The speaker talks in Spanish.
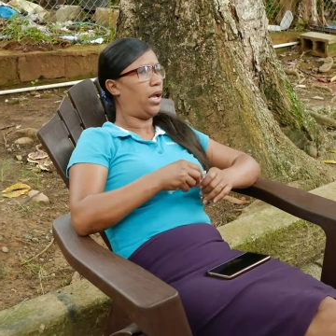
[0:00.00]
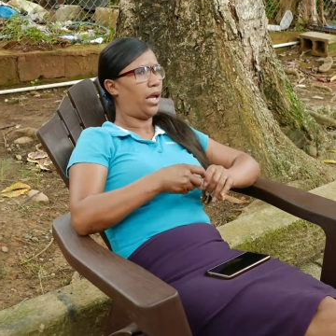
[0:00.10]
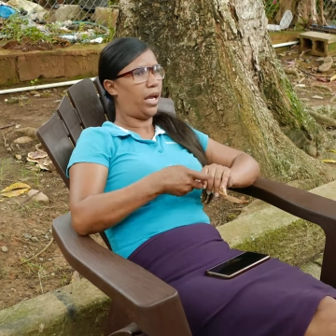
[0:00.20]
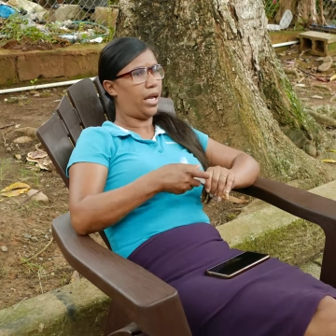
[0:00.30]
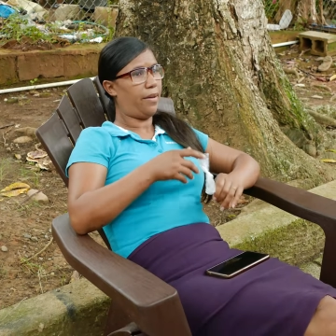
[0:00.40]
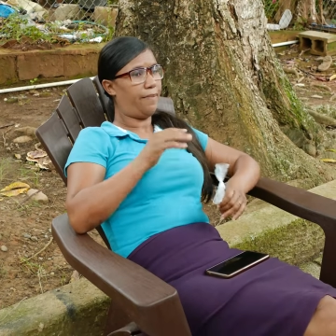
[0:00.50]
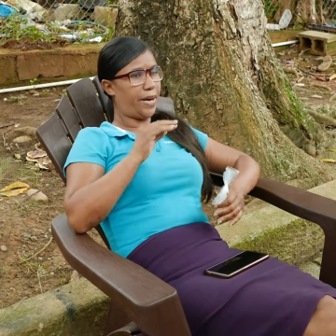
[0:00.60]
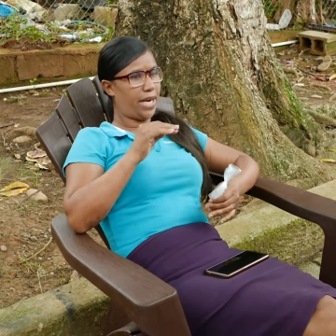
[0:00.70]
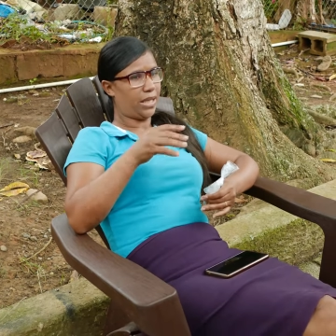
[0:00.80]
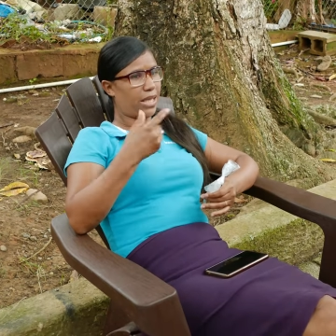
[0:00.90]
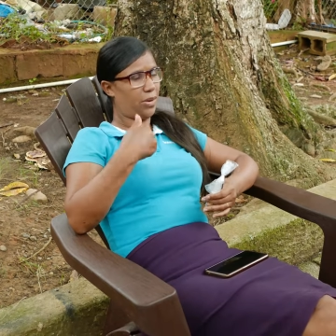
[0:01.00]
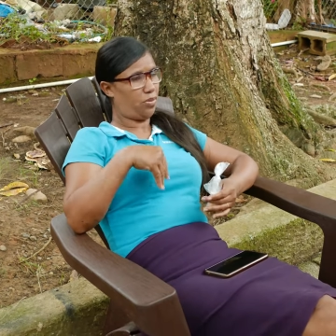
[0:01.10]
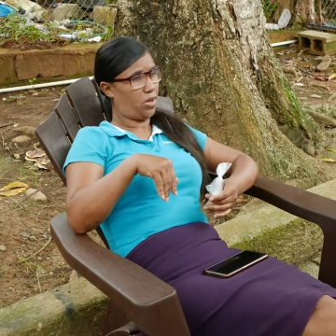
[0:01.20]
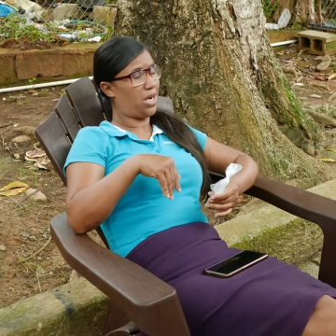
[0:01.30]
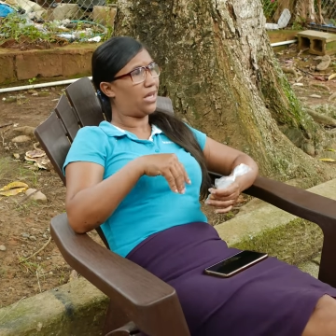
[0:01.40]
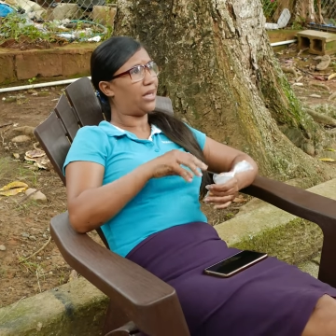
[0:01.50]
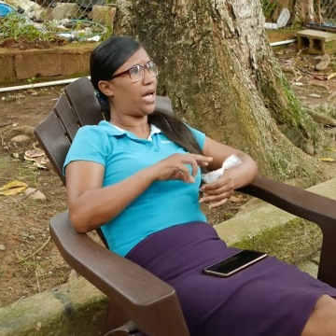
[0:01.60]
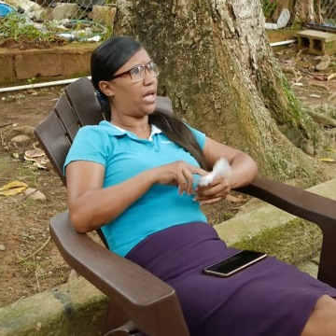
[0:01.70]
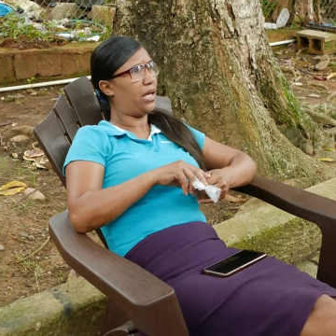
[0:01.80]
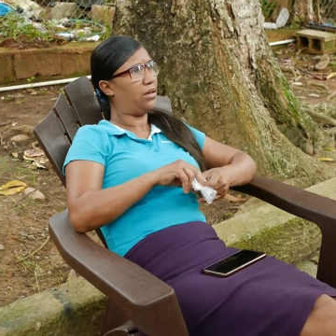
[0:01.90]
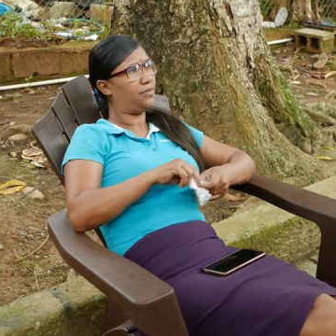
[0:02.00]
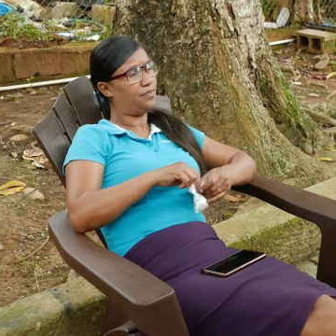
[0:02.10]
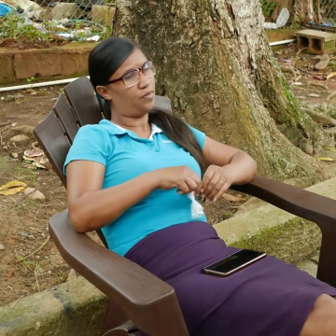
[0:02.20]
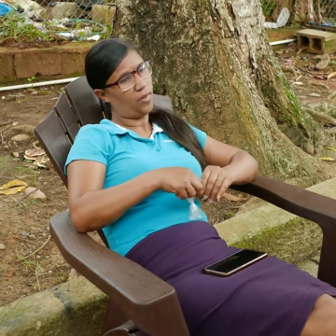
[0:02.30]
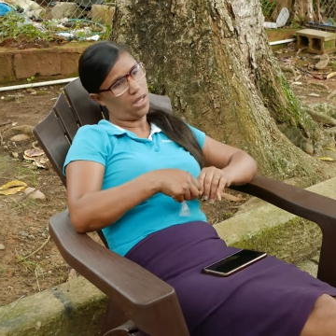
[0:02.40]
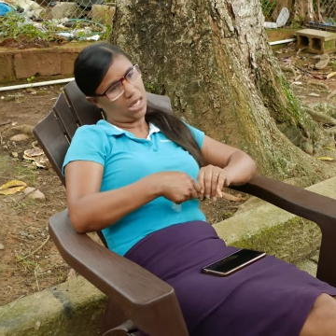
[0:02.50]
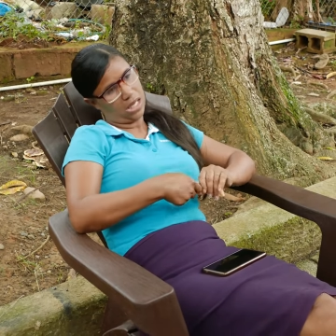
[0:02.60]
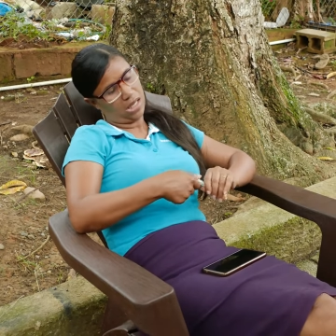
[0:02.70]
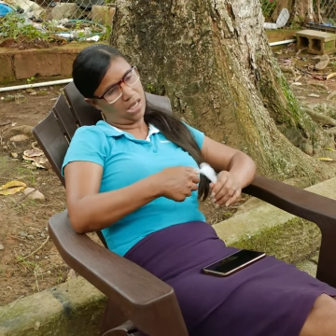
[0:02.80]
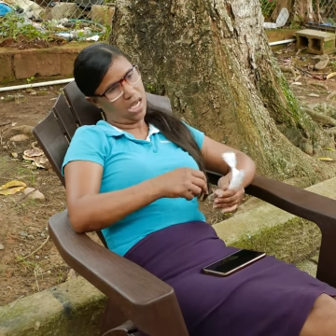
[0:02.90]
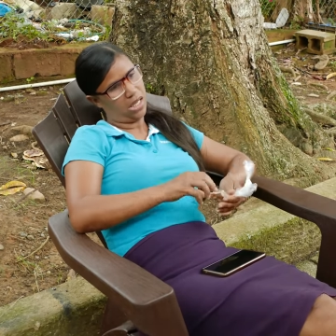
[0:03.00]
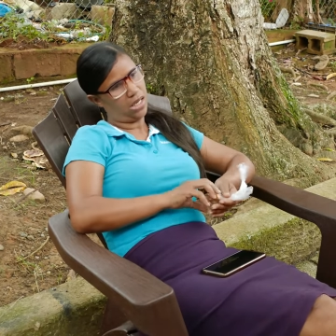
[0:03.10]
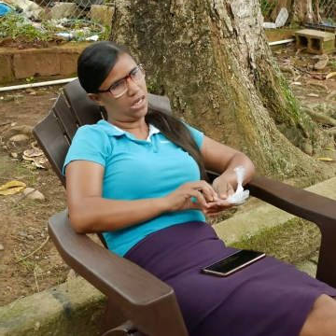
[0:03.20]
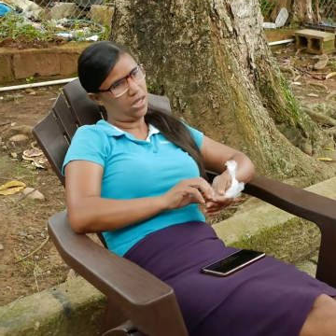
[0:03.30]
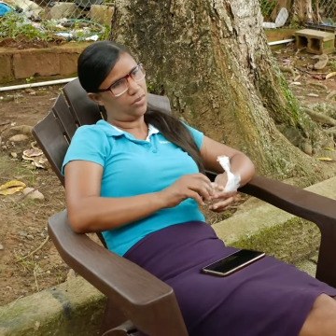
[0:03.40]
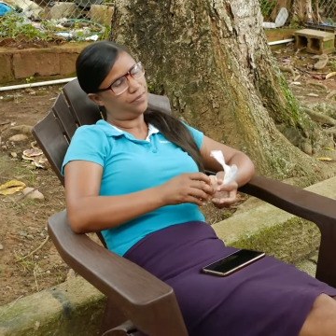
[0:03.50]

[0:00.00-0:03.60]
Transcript: eh, para tra poderla traer Tienes que dejar el dinero.